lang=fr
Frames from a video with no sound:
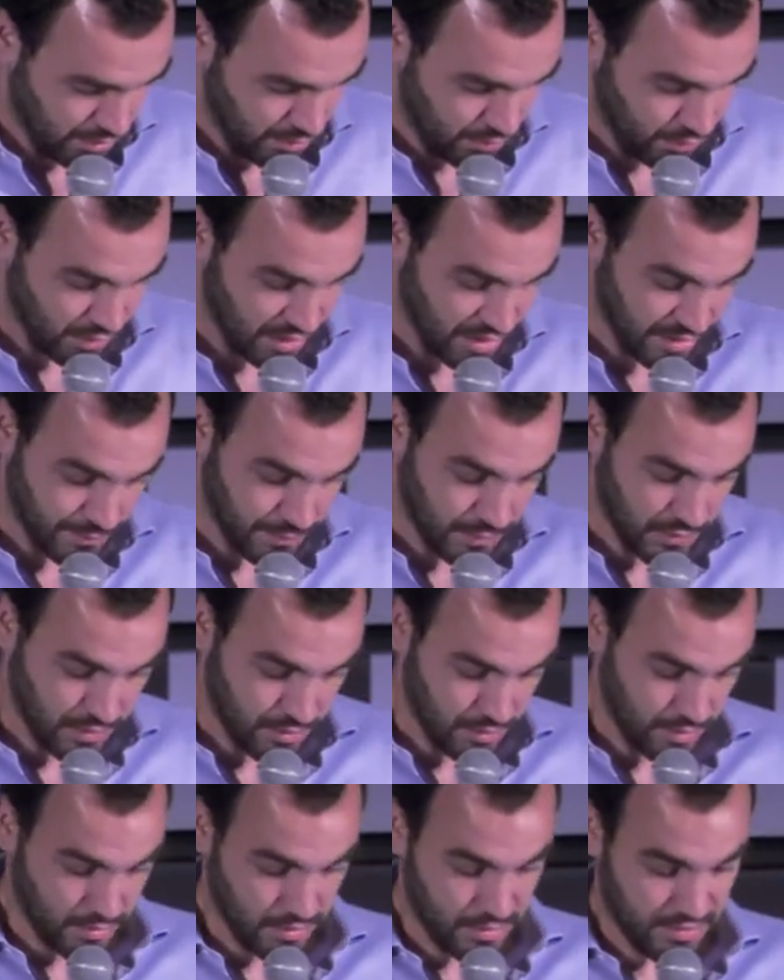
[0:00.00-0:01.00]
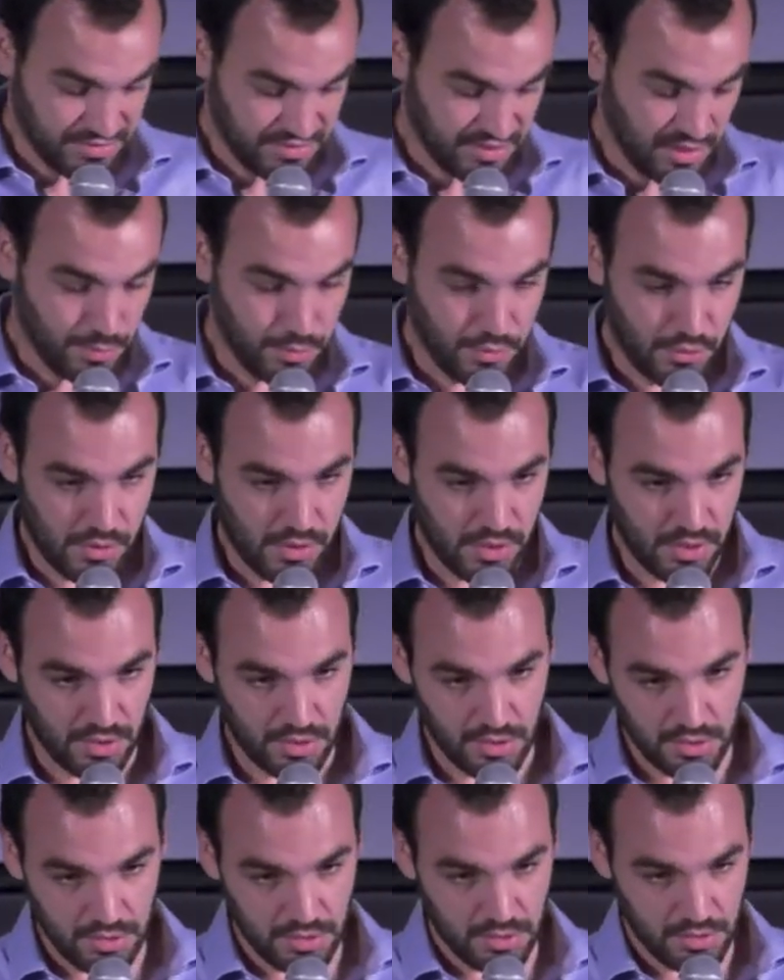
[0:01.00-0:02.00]
Voilà, euh, c'est un peu
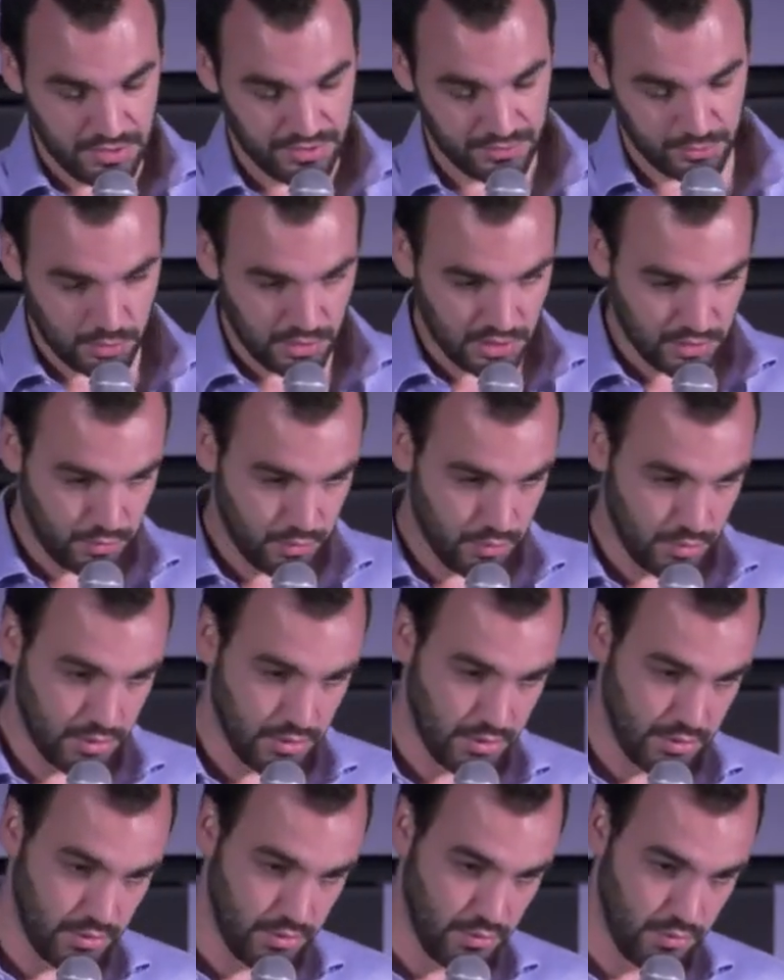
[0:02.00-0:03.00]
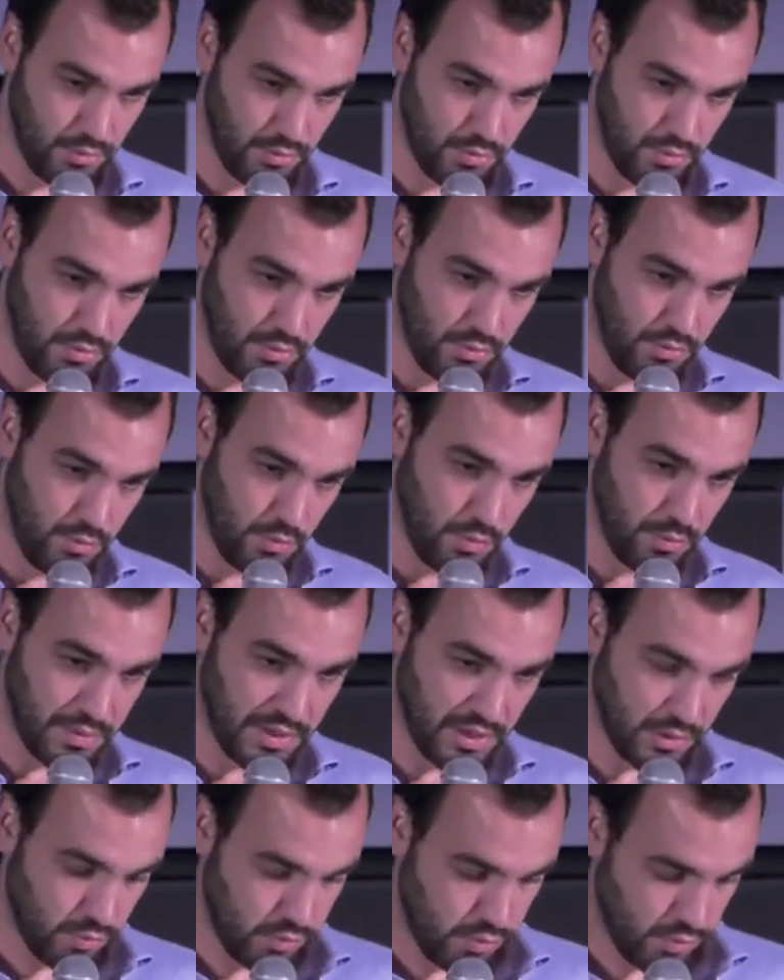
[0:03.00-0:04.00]
euh, l'histoire euh, de, mon
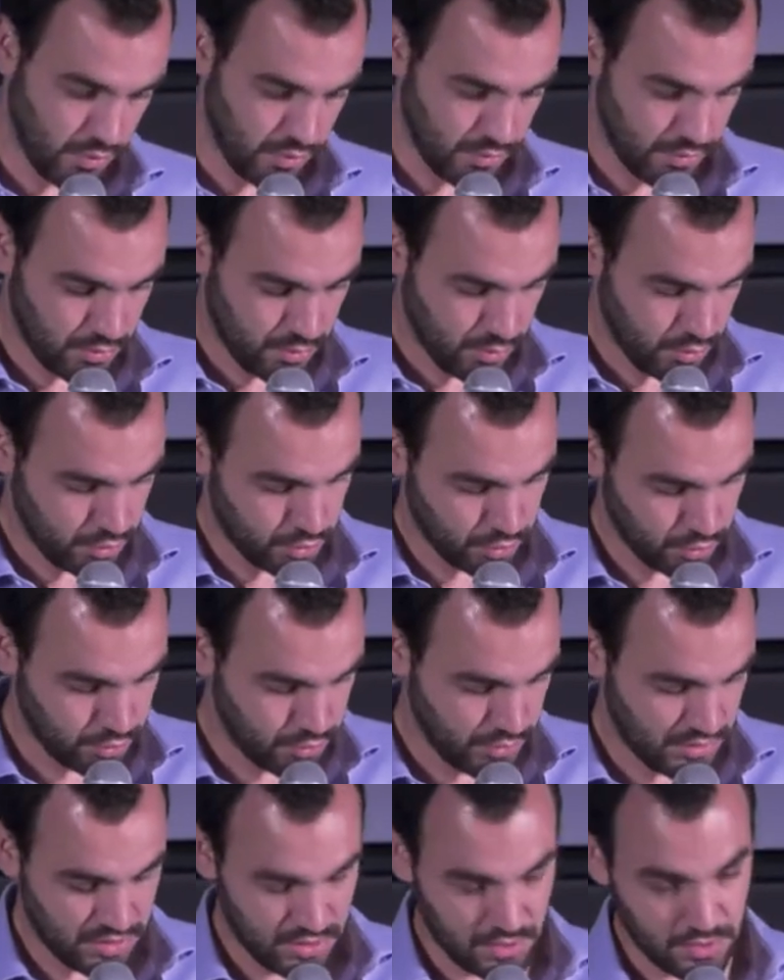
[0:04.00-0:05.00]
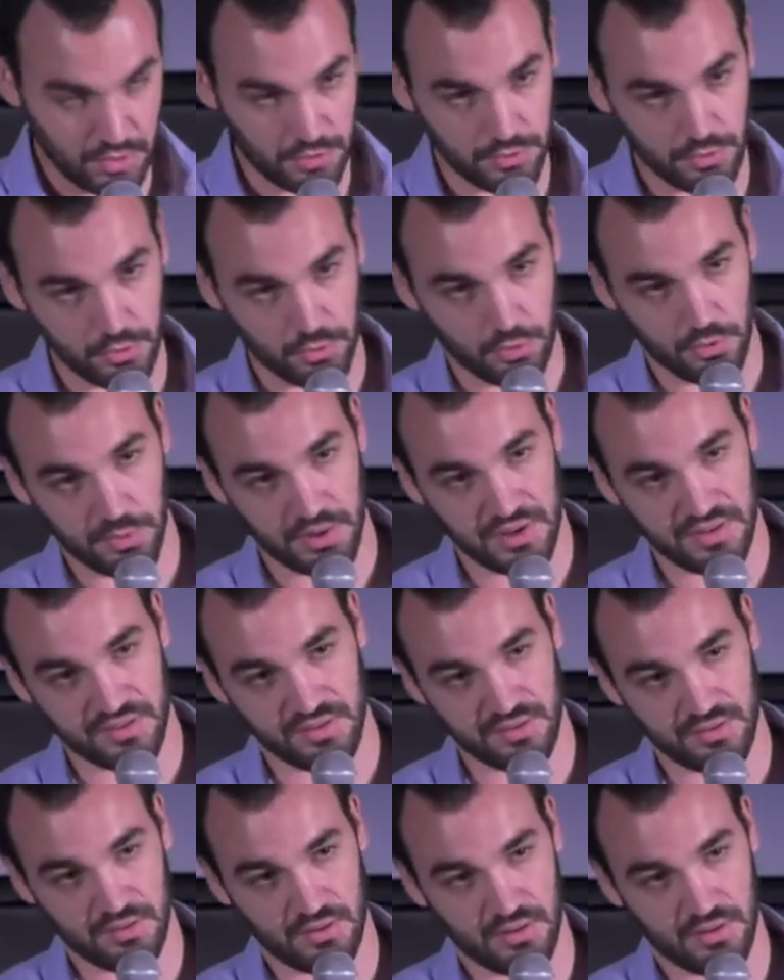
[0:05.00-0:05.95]
parcours. Aujourd'hui, notre entreprise